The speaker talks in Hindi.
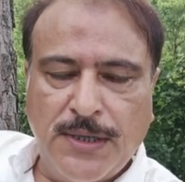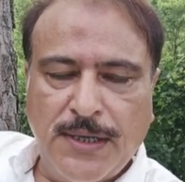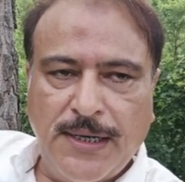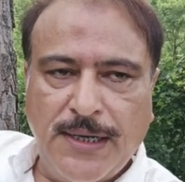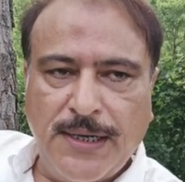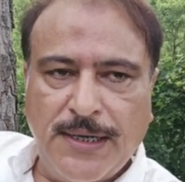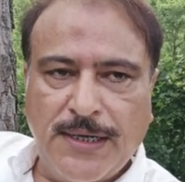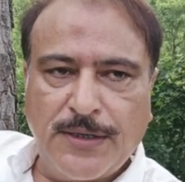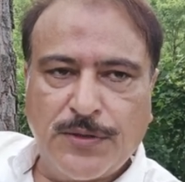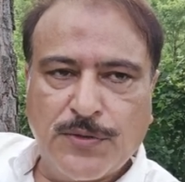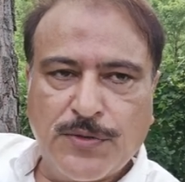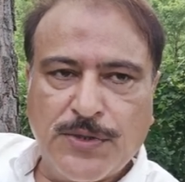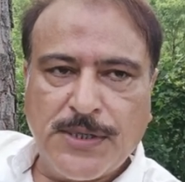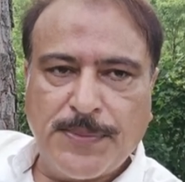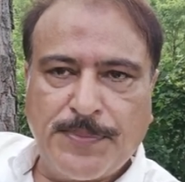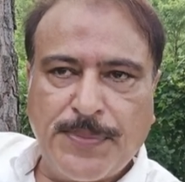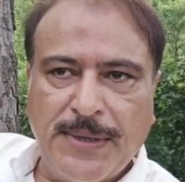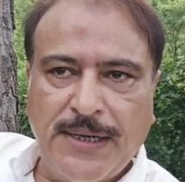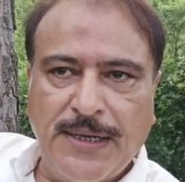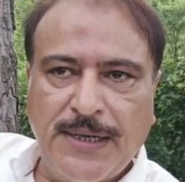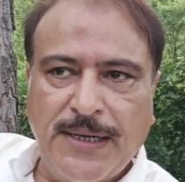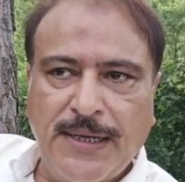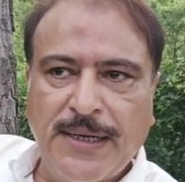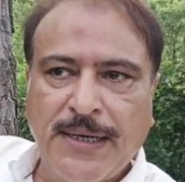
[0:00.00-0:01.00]
लेकिन उससे
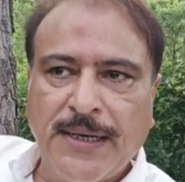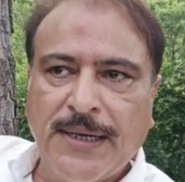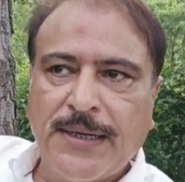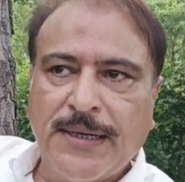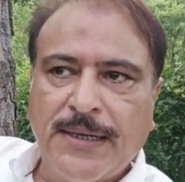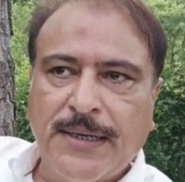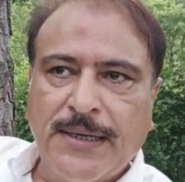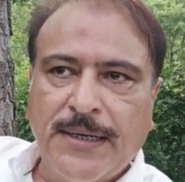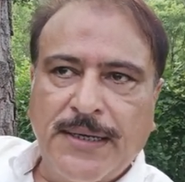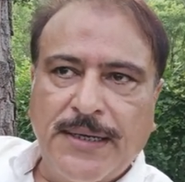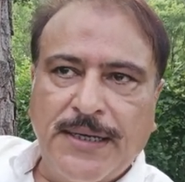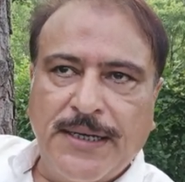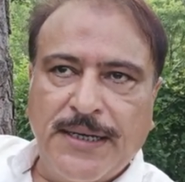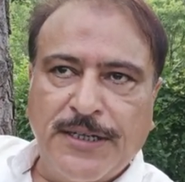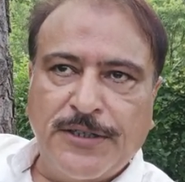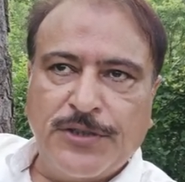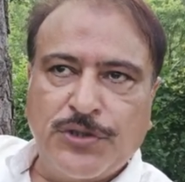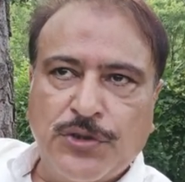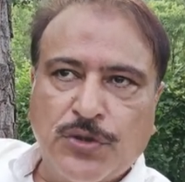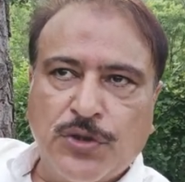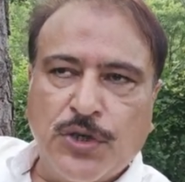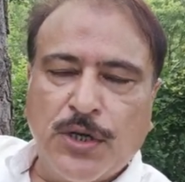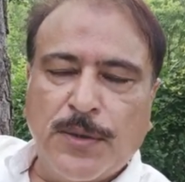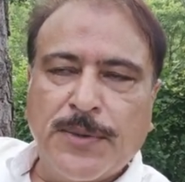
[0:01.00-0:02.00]
पहले एक
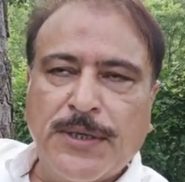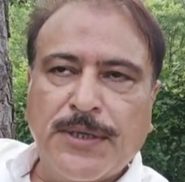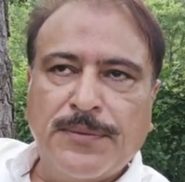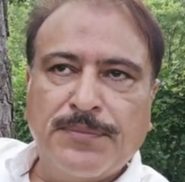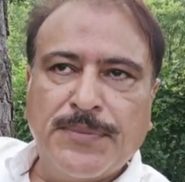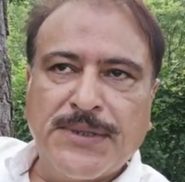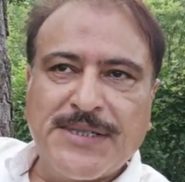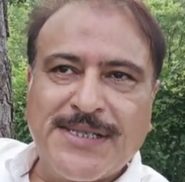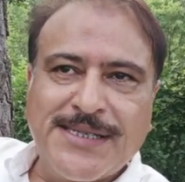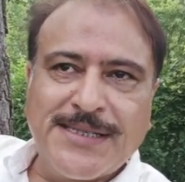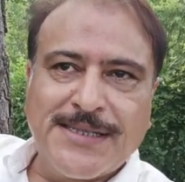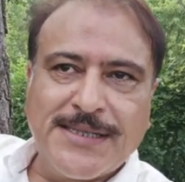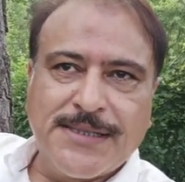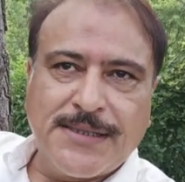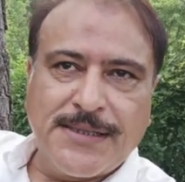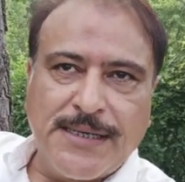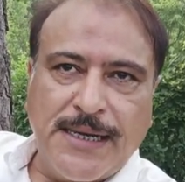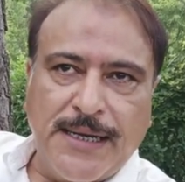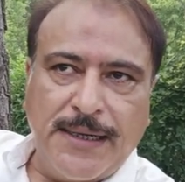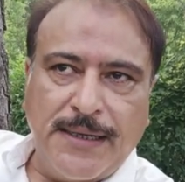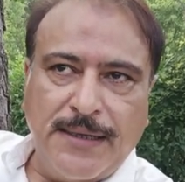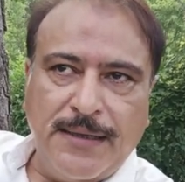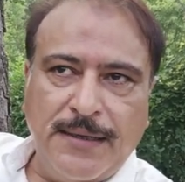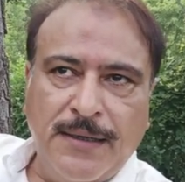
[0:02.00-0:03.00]
जो कॉमन
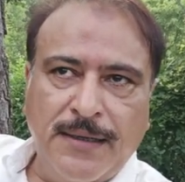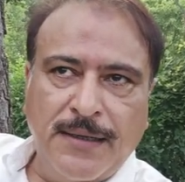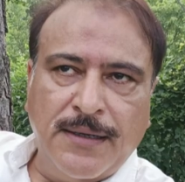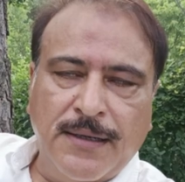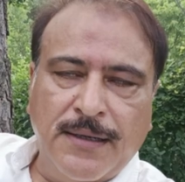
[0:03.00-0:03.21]
मिसअंडरस्टैंडिंग